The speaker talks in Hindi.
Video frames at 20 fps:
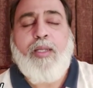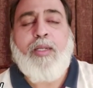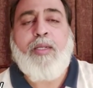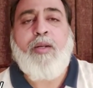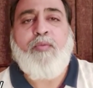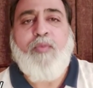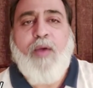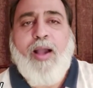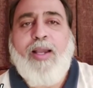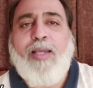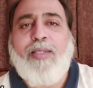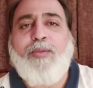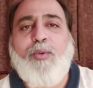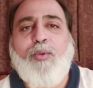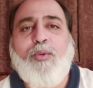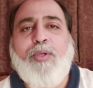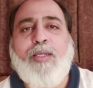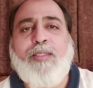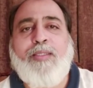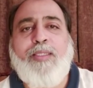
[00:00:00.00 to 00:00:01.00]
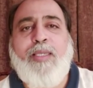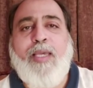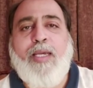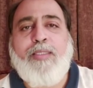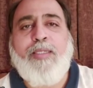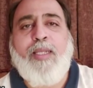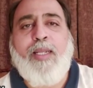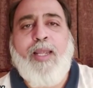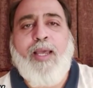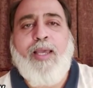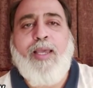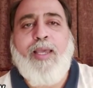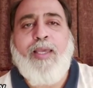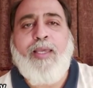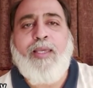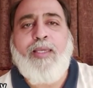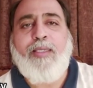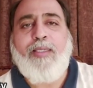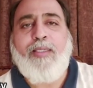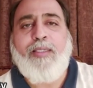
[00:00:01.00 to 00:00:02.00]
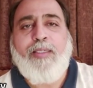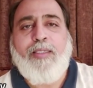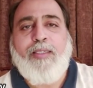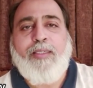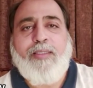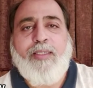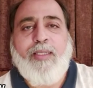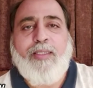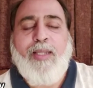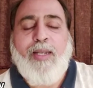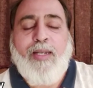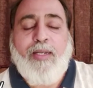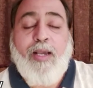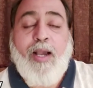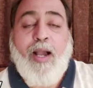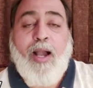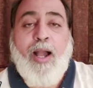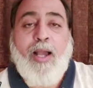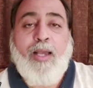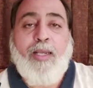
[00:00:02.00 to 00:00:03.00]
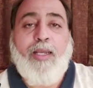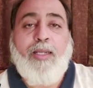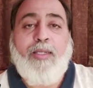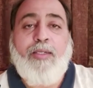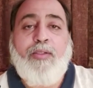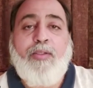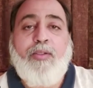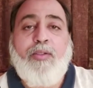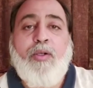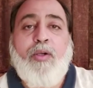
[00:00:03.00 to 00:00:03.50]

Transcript: रफाकतों का दिया जला है ये दिल का आंगन